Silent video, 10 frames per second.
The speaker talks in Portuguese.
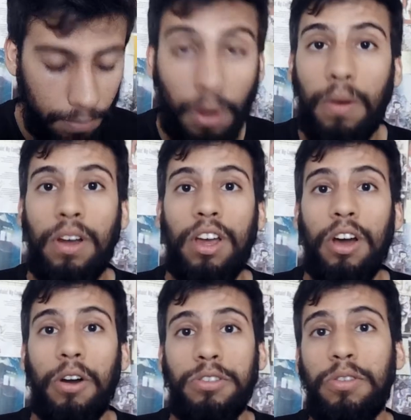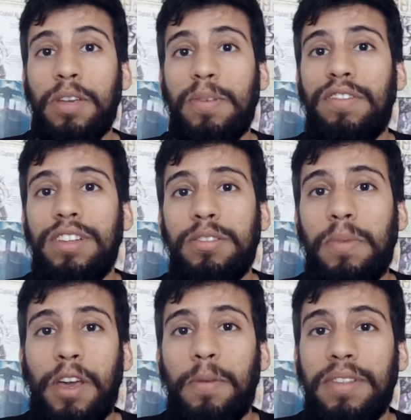Bom, hoje eu tô aqui para fazer
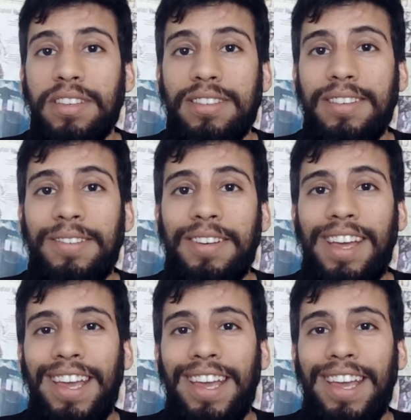uma recomendação